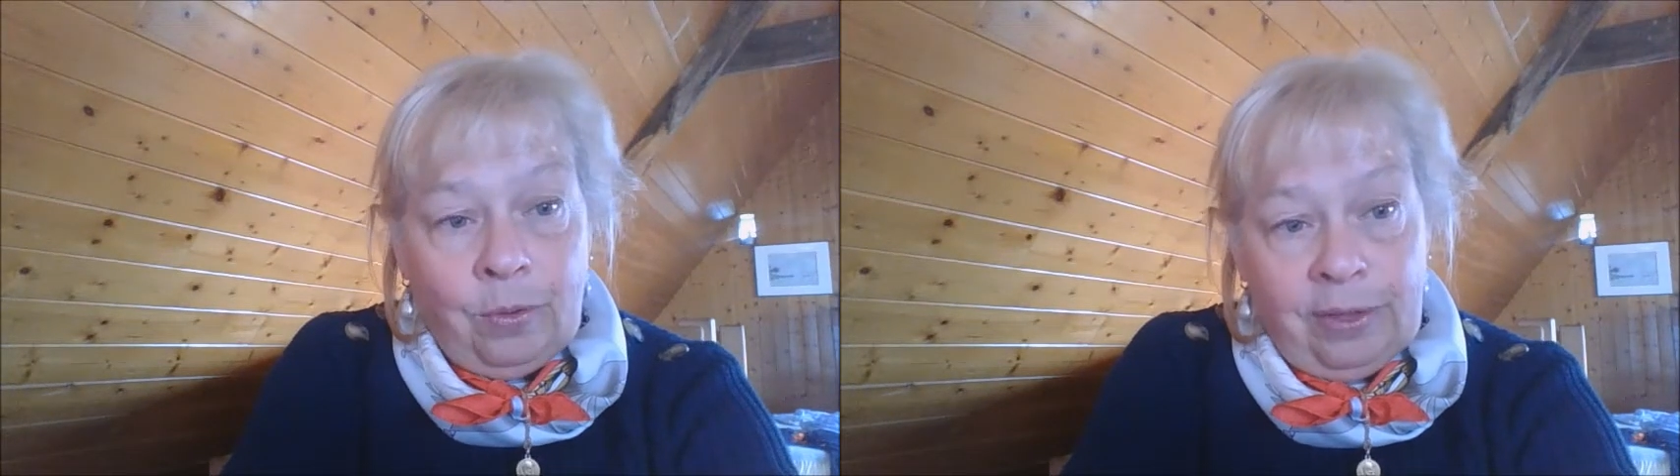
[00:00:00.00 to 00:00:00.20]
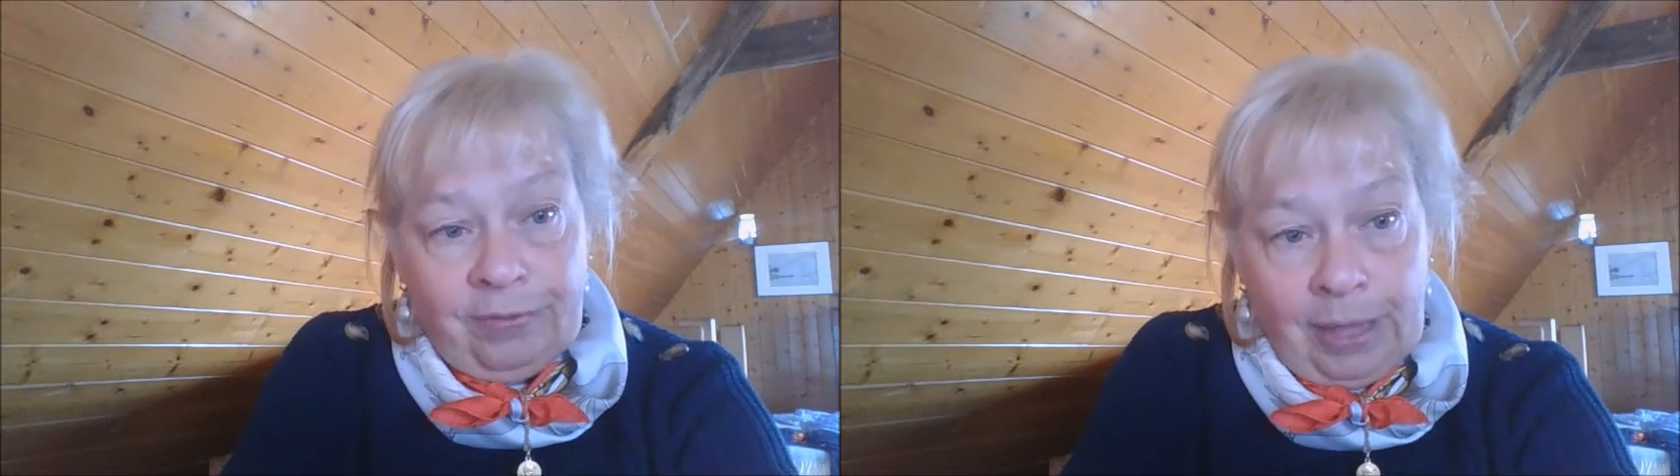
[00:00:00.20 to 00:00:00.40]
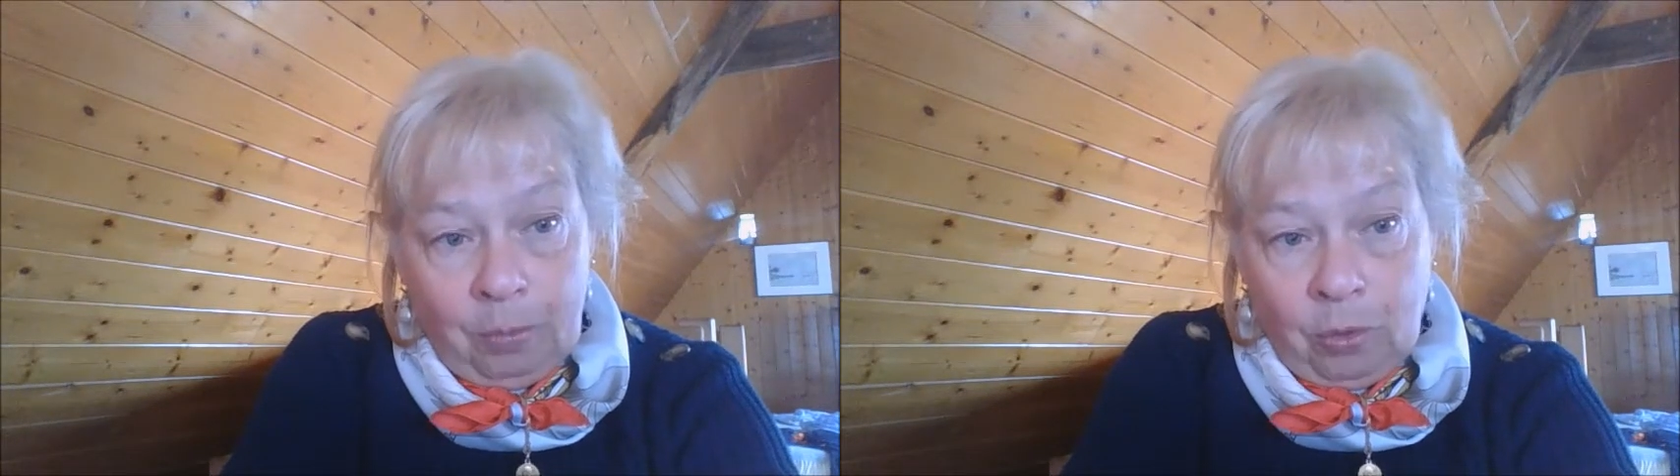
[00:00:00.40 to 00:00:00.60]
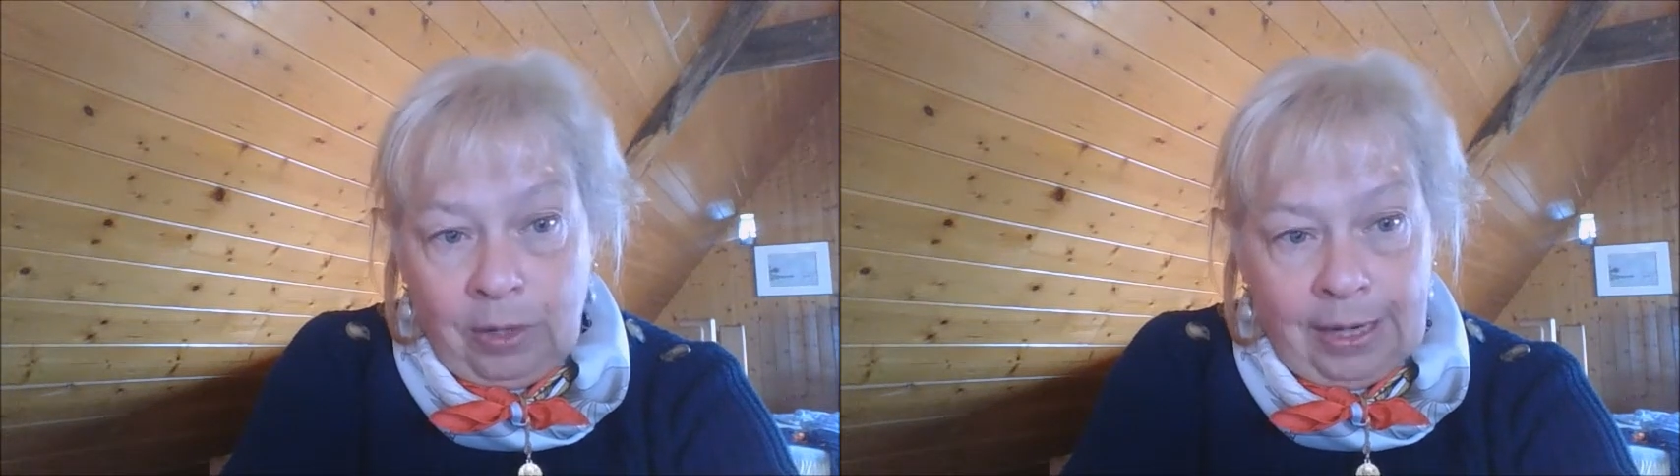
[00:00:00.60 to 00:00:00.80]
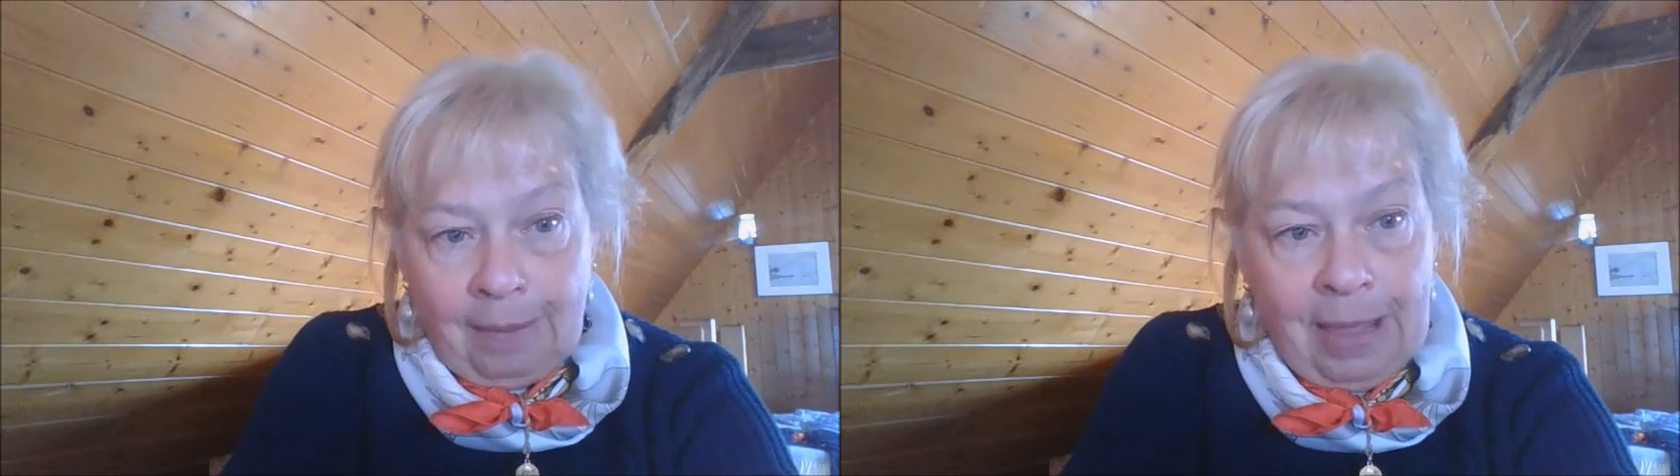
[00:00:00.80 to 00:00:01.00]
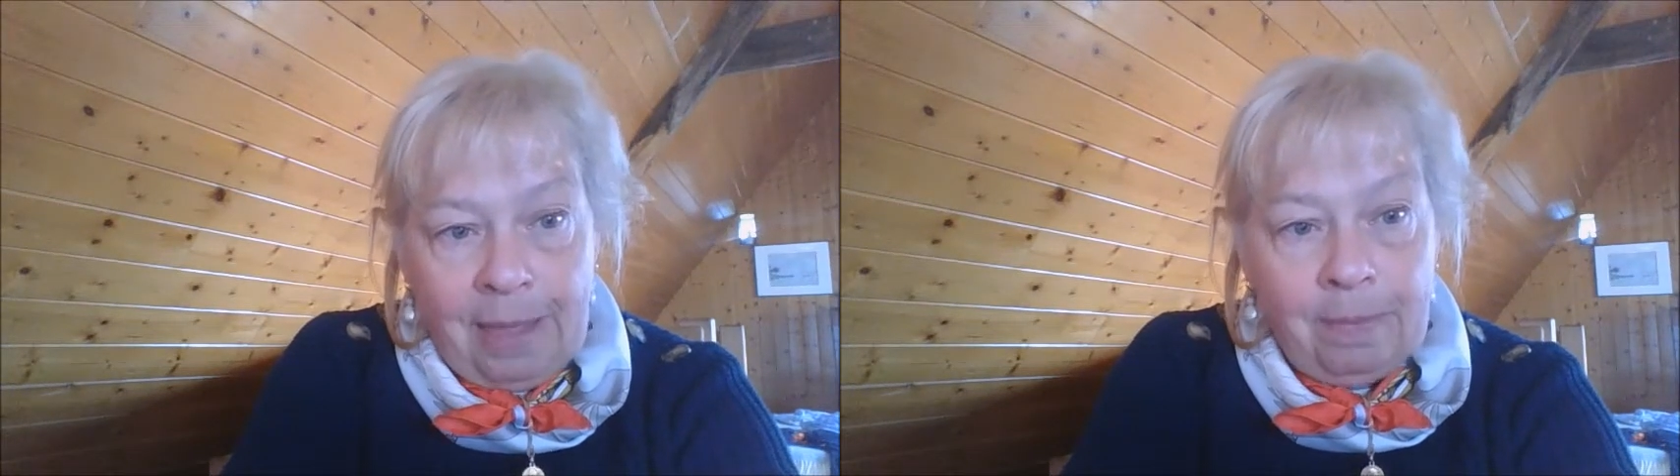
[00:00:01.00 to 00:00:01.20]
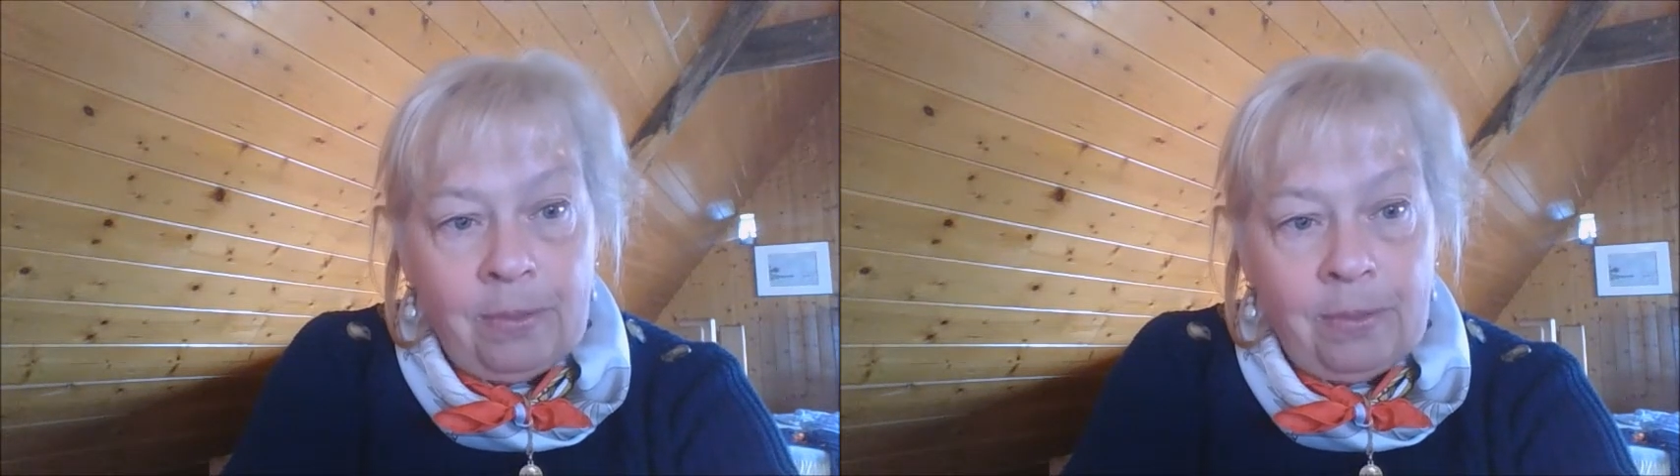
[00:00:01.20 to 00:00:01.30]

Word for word: évidemment, est la même,